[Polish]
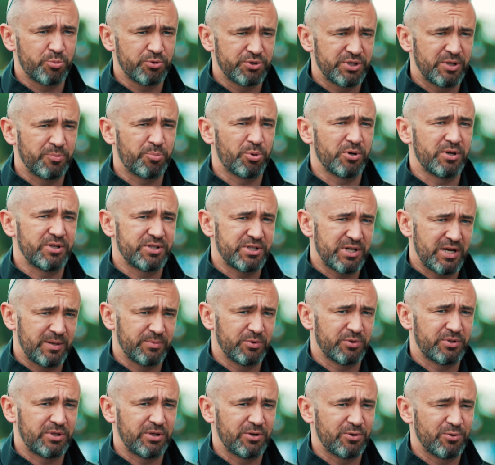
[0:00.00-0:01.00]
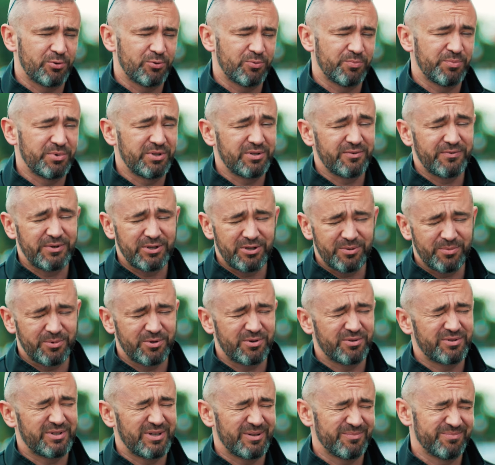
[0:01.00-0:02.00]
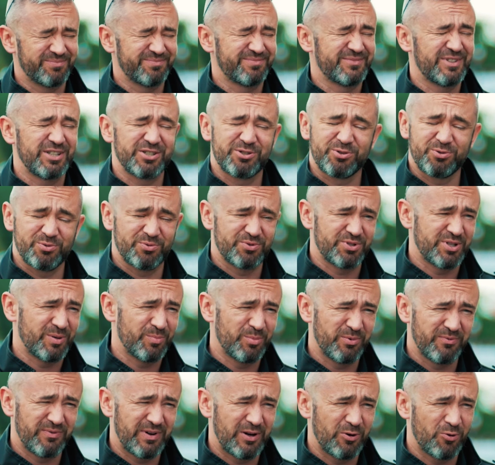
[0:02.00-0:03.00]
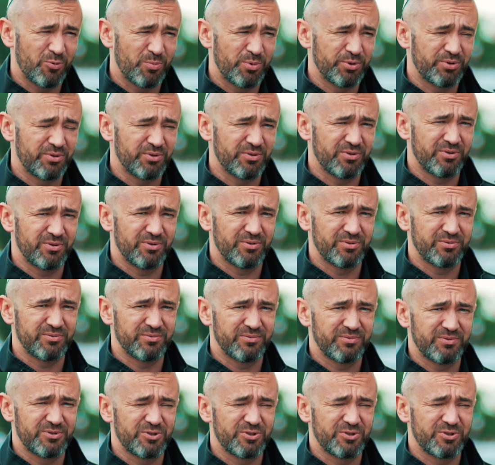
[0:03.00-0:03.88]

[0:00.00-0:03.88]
Później poleciałem do tej Kolumbii. No wiadomo, no tam też różnie bywało, bo to